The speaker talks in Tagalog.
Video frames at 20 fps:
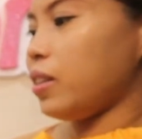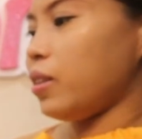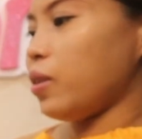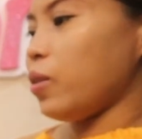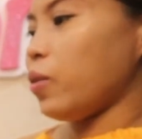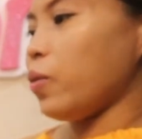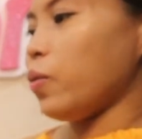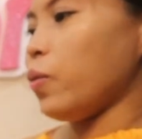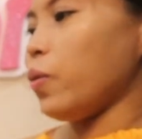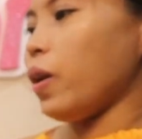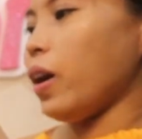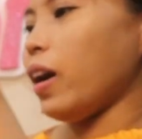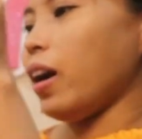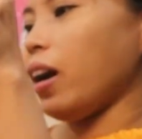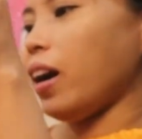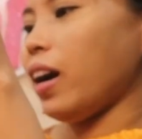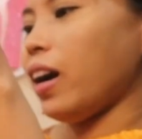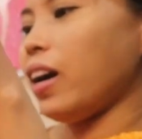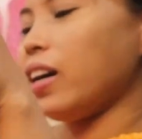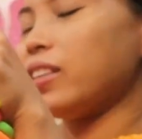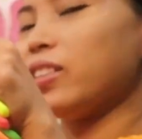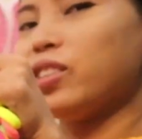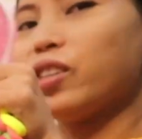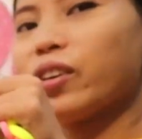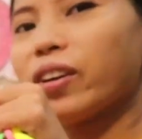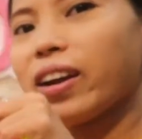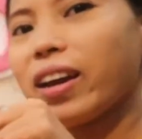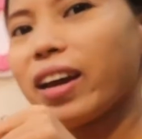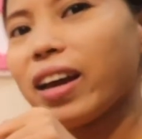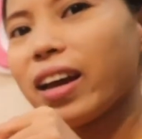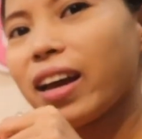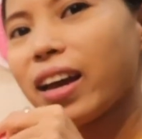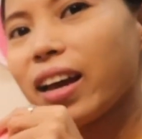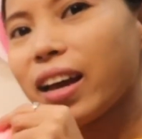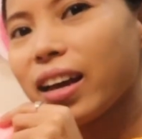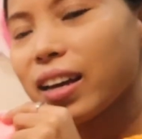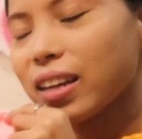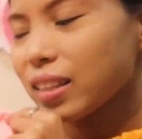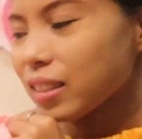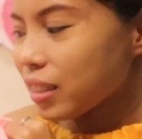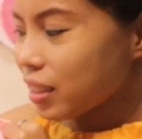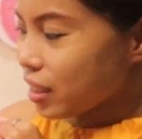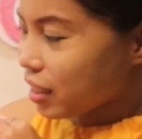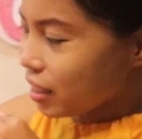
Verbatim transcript: Dress. Wow, dress.